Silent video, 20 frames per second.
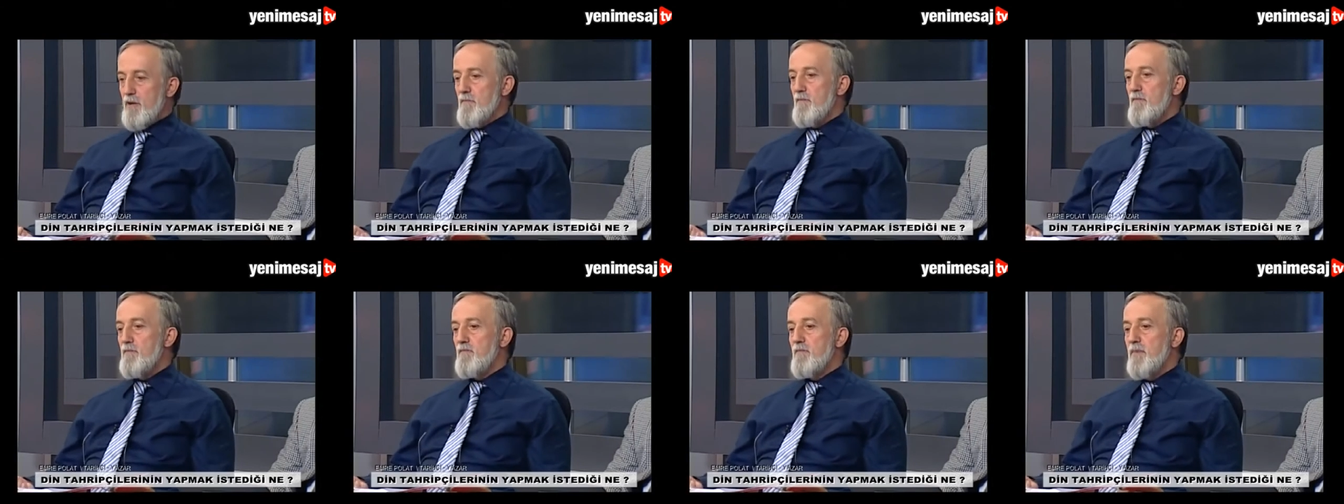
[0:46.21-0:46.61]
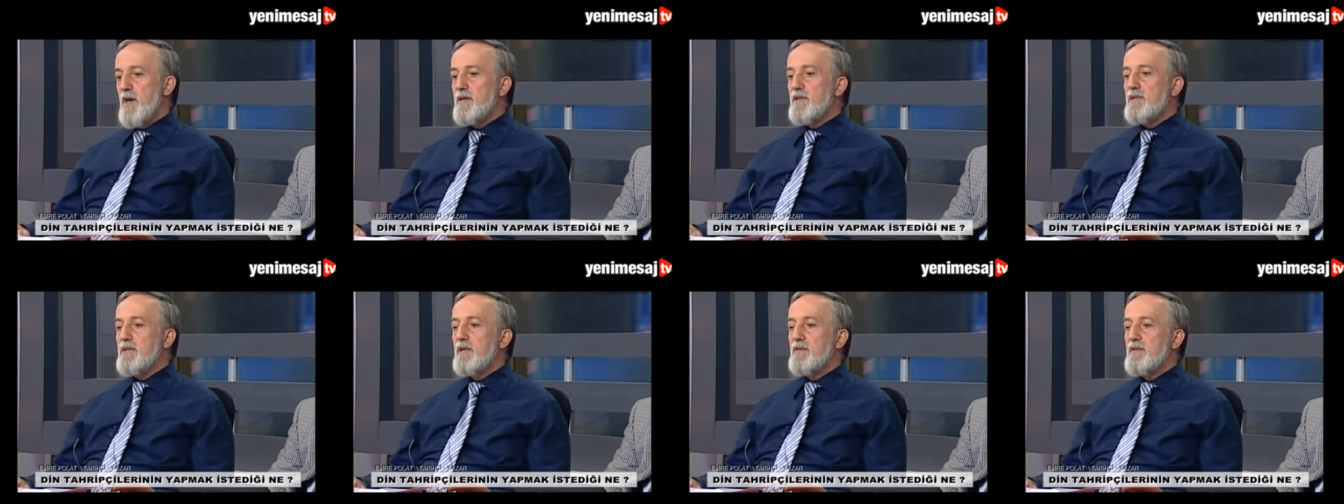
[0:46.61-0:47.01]

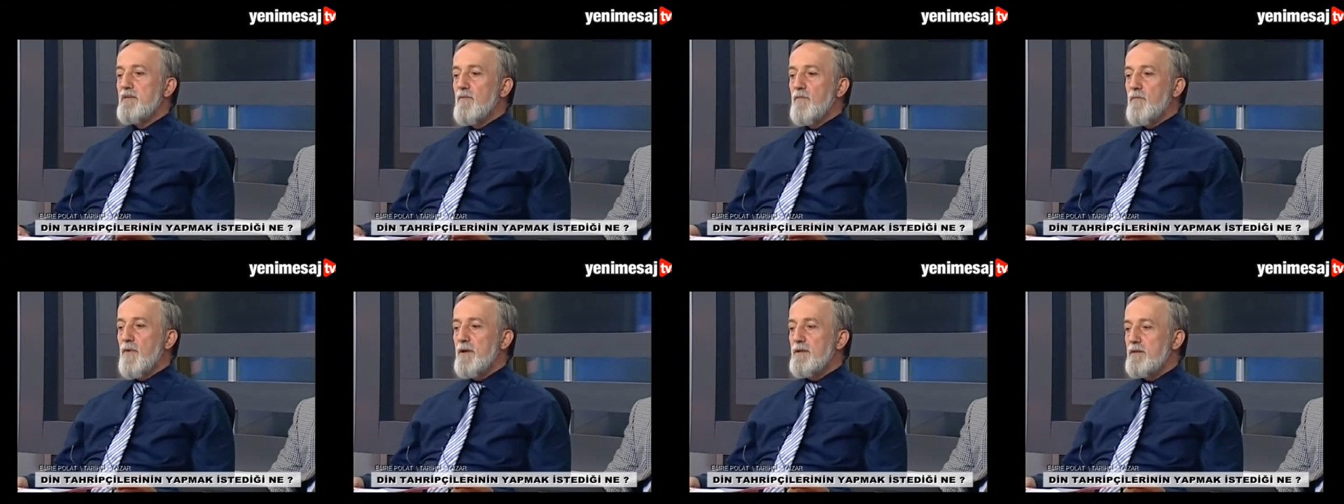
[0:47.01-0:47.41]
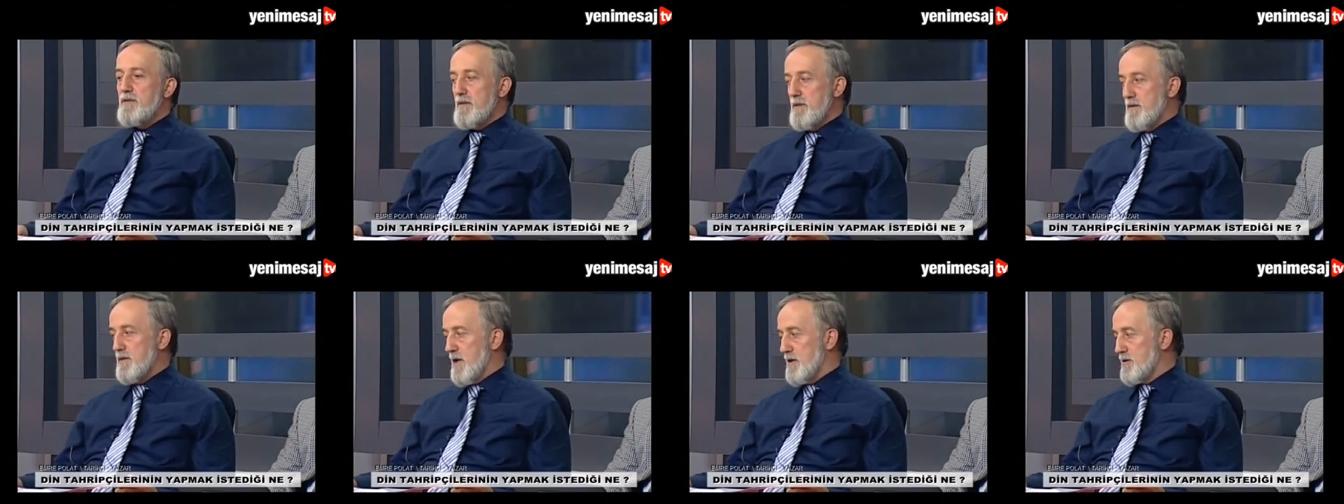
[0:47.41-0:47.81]
Mekke'nin
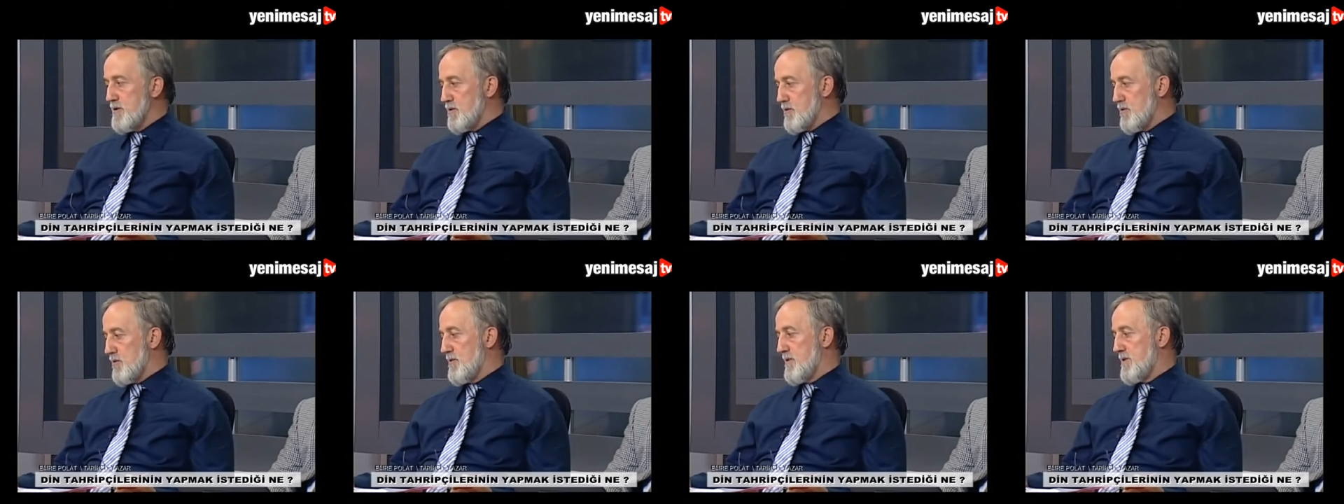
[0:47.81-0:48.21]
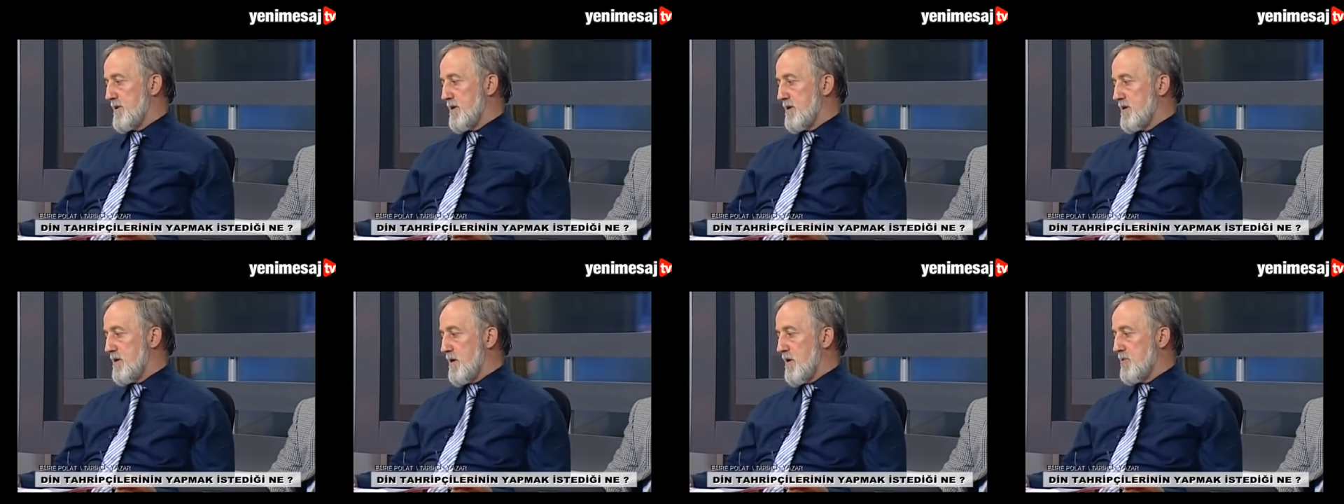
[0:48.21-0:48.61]
fethinden
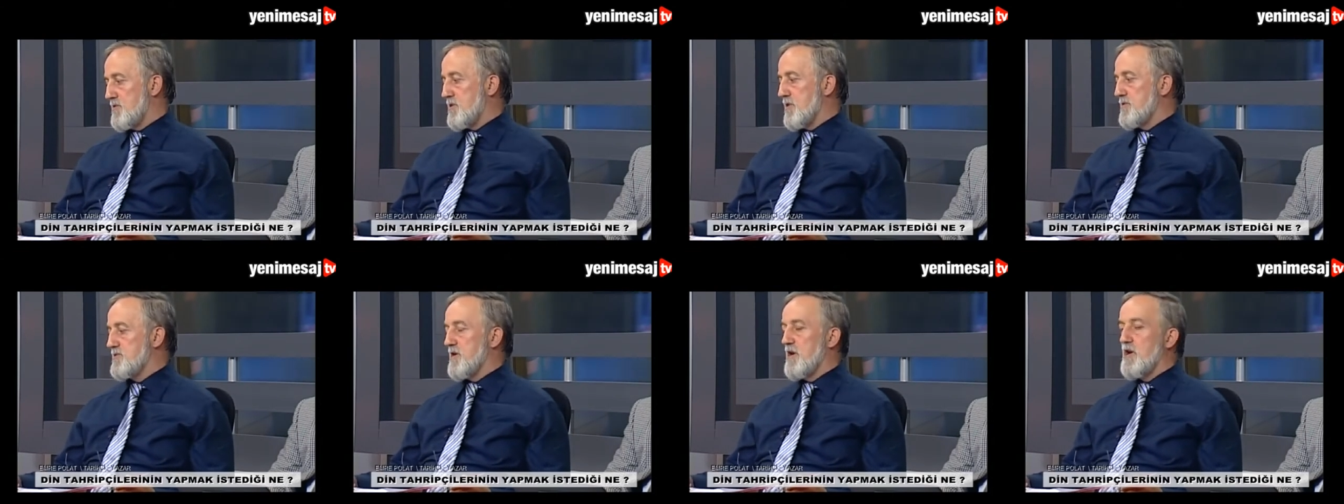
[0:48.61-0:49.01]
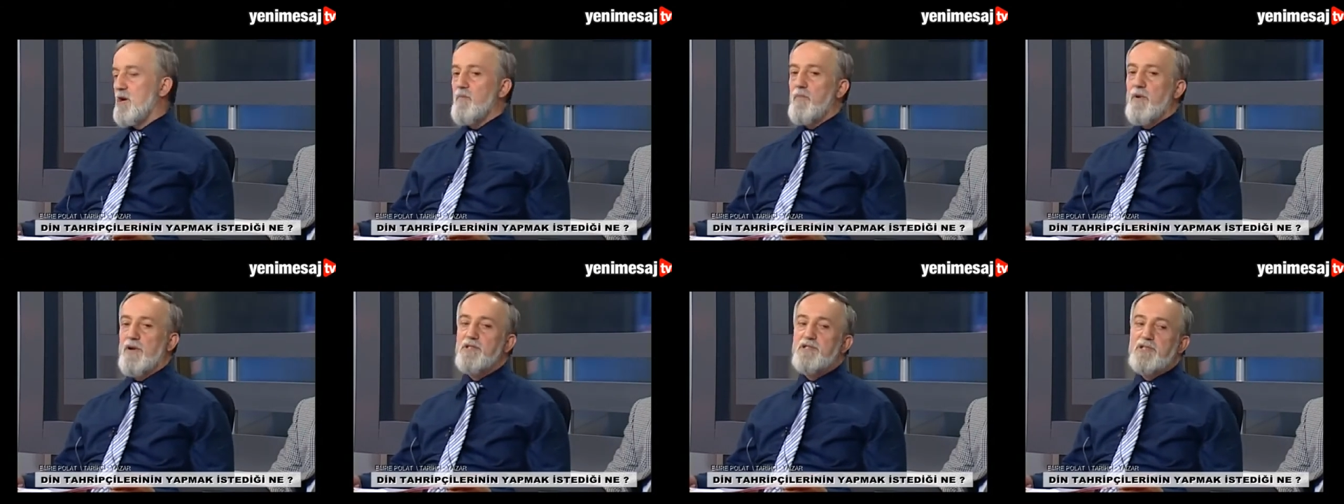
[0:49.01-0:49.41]
sonra
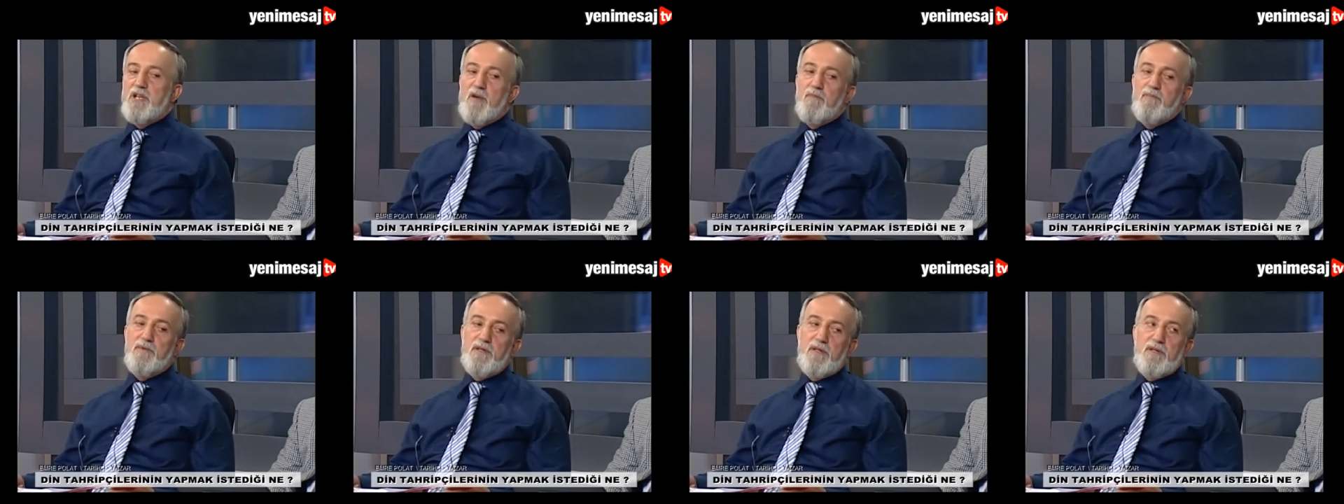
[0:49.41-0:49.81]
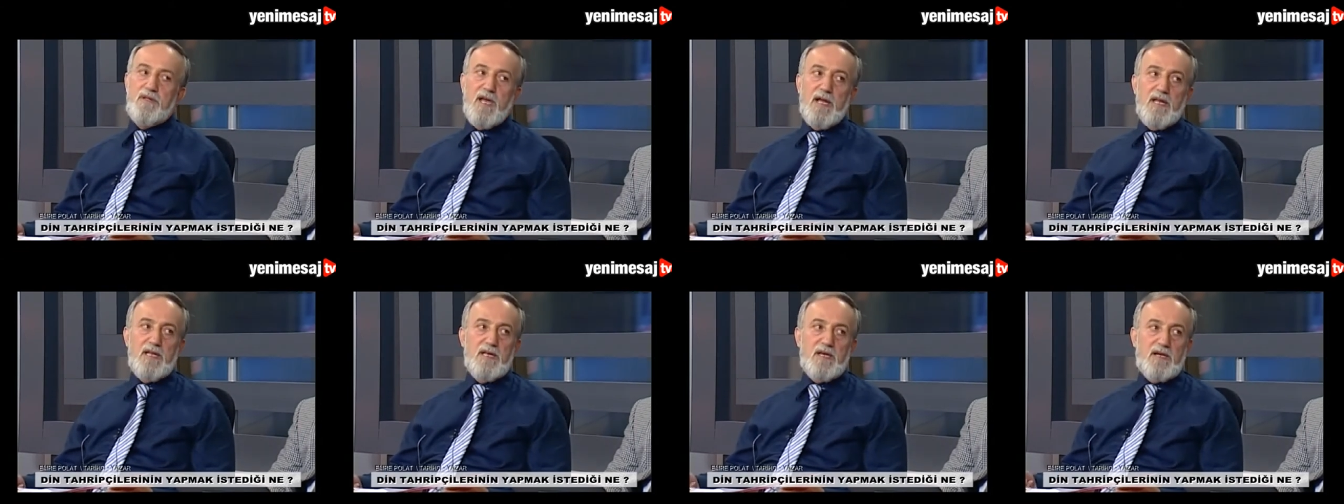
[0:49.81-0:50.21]
kaçacak başka bir
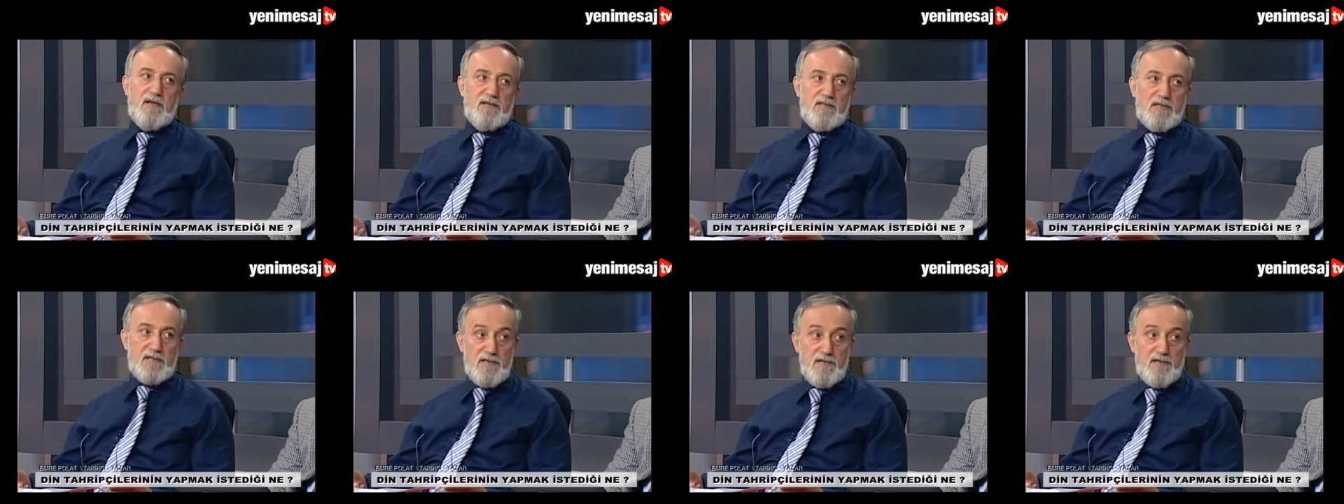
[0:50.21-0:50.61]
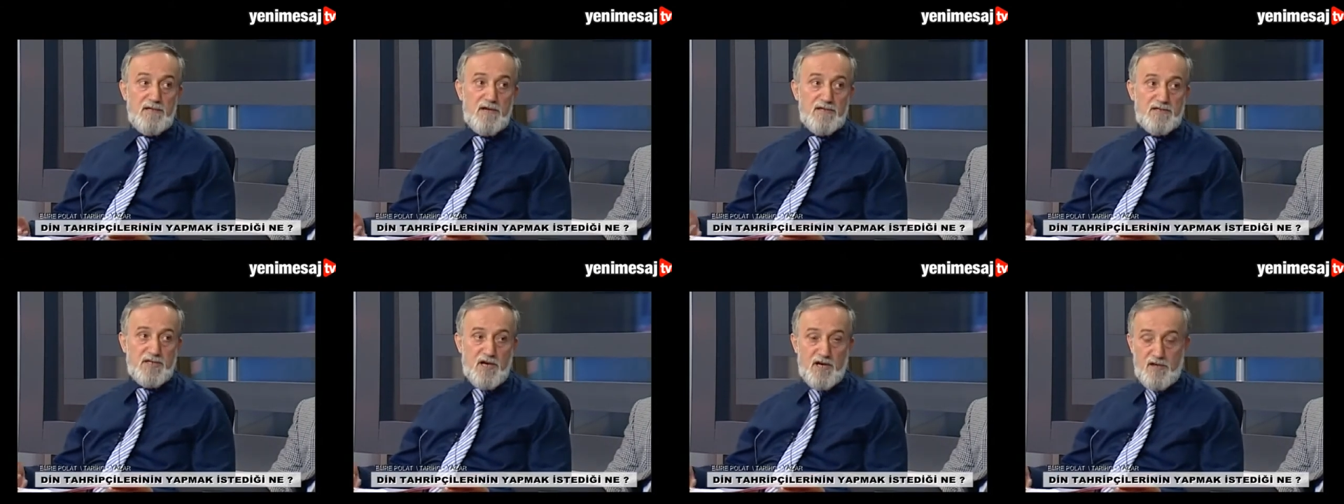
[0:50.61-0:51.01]
delik,
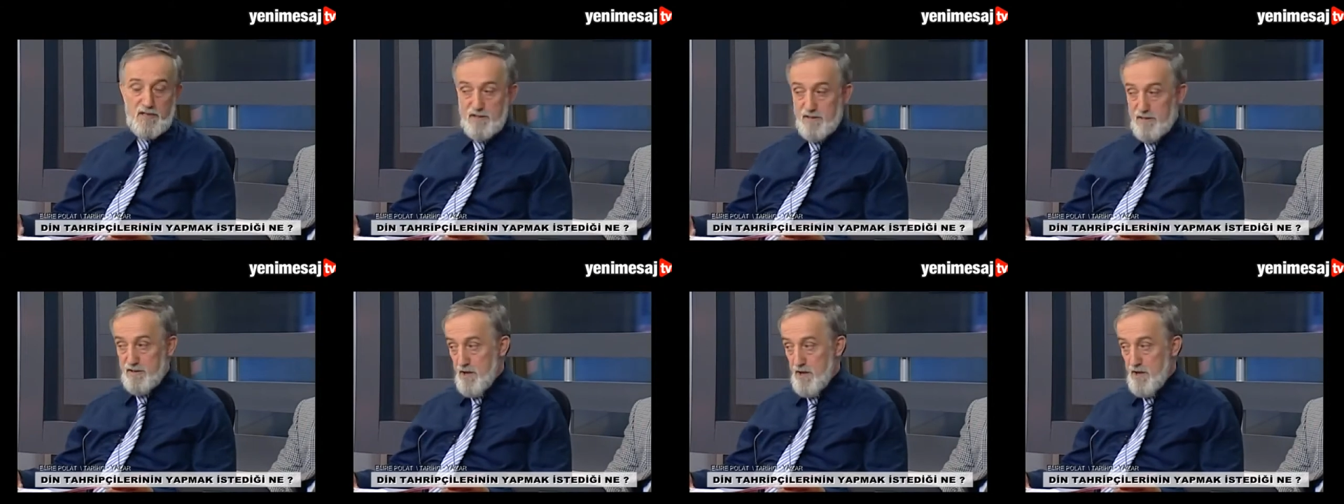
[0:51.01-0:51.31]
sığınacak,